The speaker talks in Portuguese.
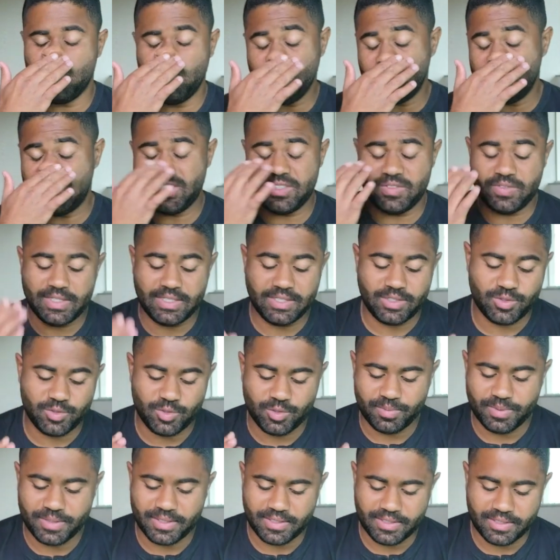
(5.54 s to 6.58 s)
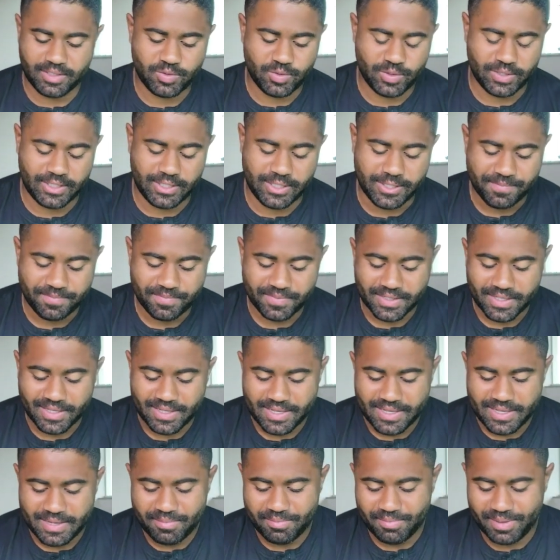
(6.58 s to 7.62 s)
outras vezes sobre isso aqui,
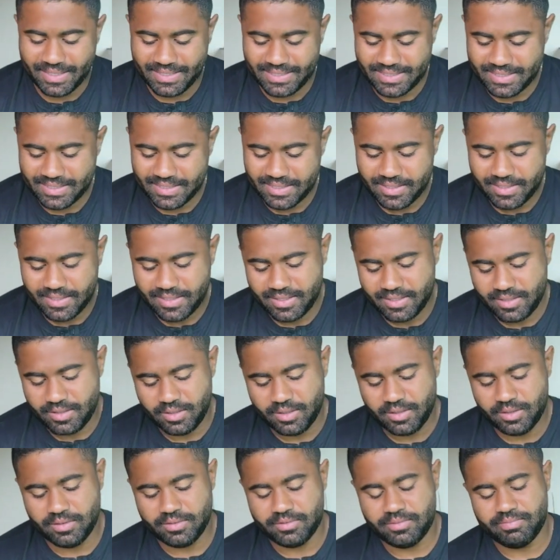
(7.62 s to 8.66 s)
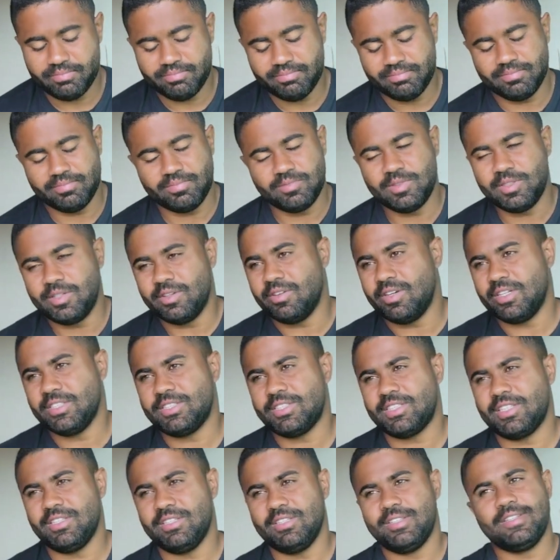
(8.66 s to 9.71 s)
mas
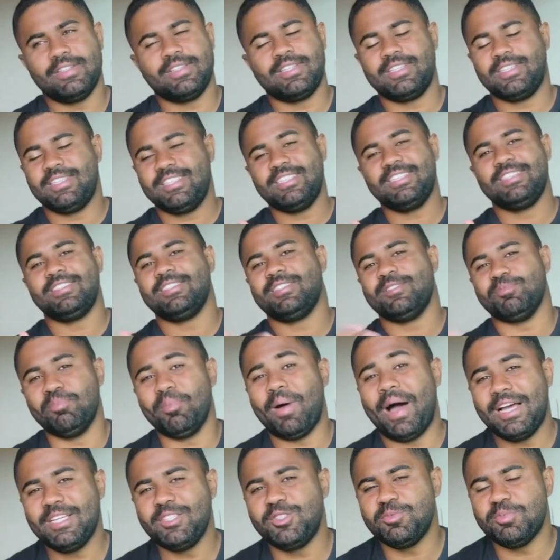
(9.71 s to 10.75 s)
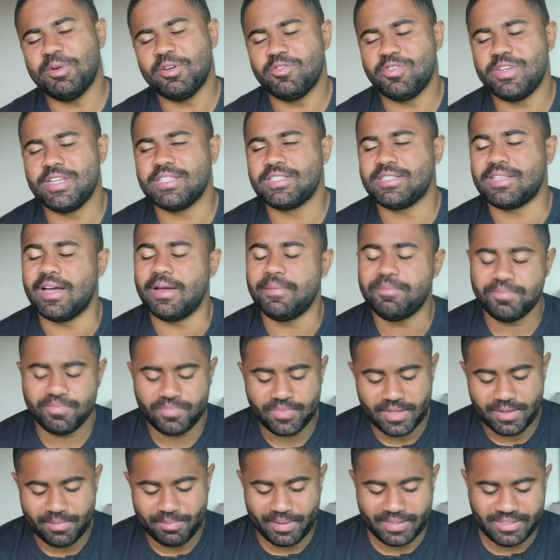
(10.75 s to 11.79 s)
acho que e mais de uma vez, tá?
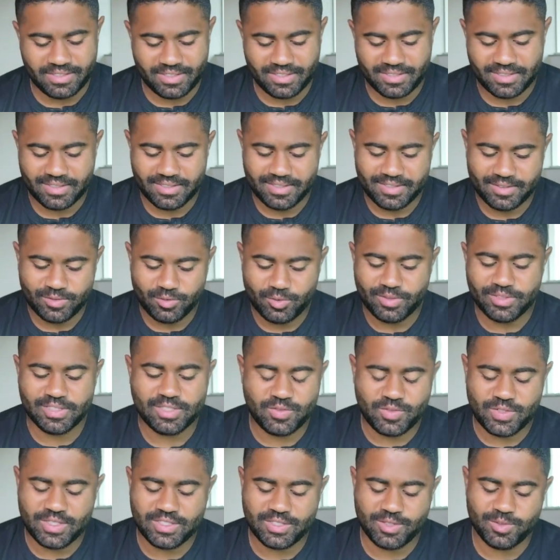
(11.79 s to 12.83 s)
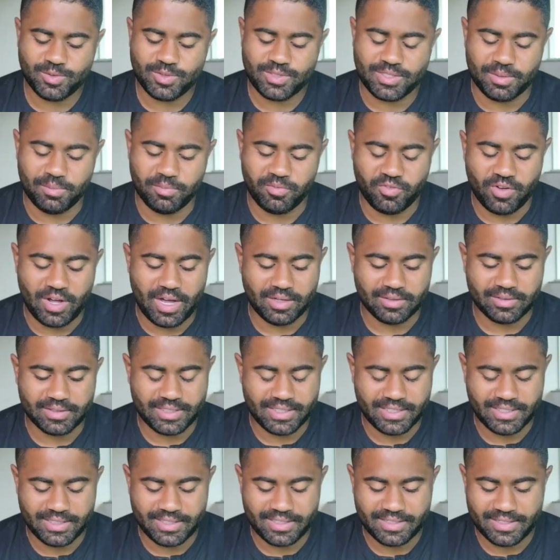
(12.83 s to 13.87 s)
Mas todas as vezes eu sempre falo
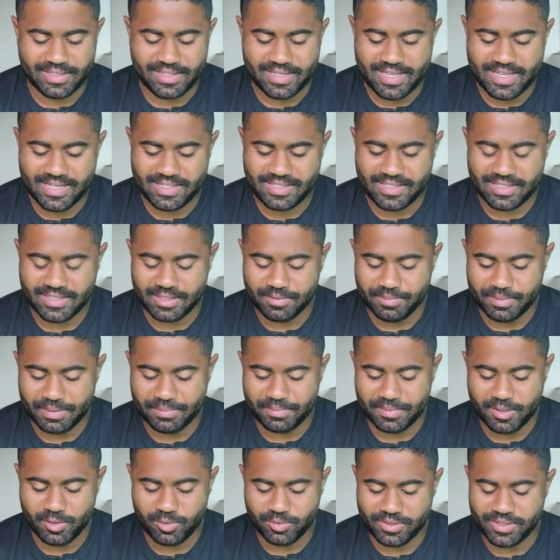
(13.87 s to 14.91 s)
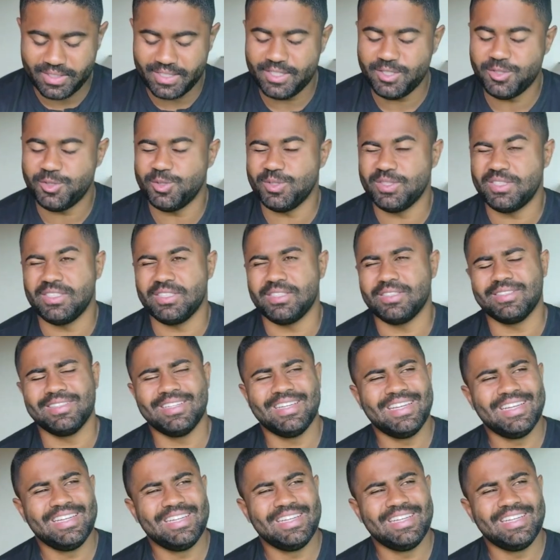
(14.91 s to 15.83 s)
que esse aqui para mim é o trecho assim